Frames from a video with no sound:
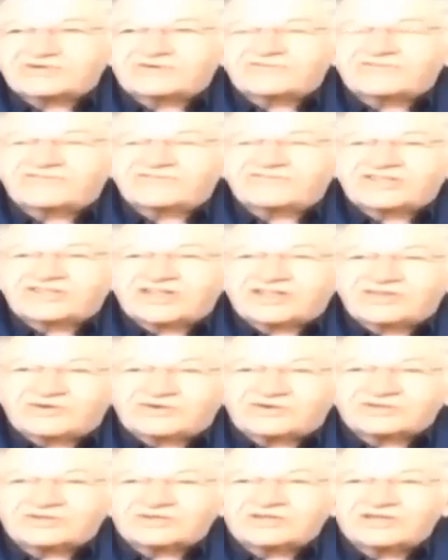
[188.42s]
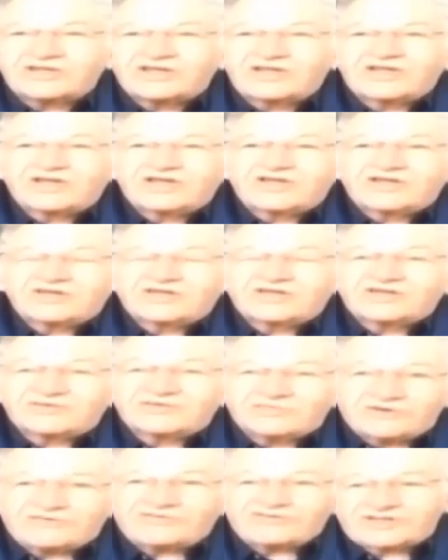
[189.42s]
Его выдает,
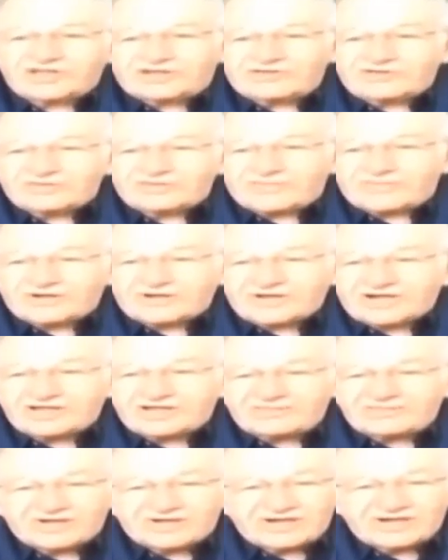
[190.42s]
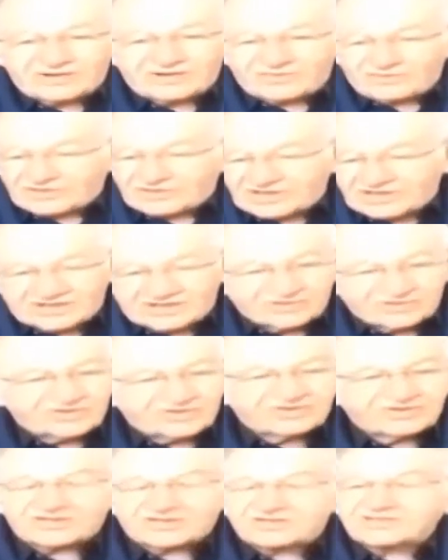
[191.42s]
его выдает, по крайней мере, для людей, которые,
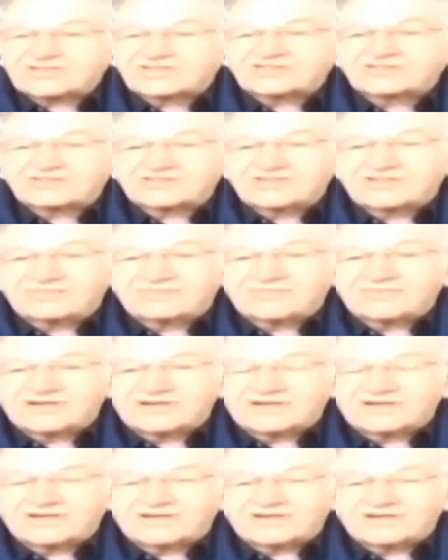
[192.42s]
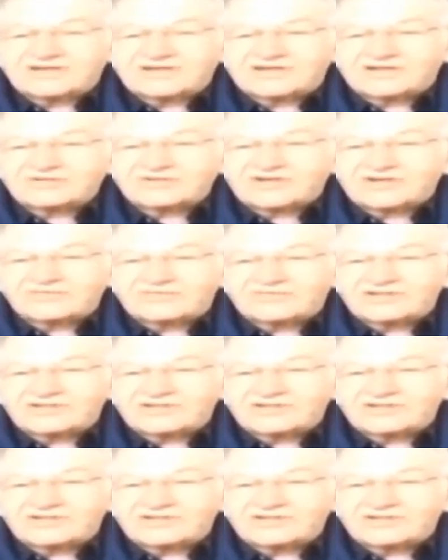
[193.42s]
так сказать, с ним, которые его не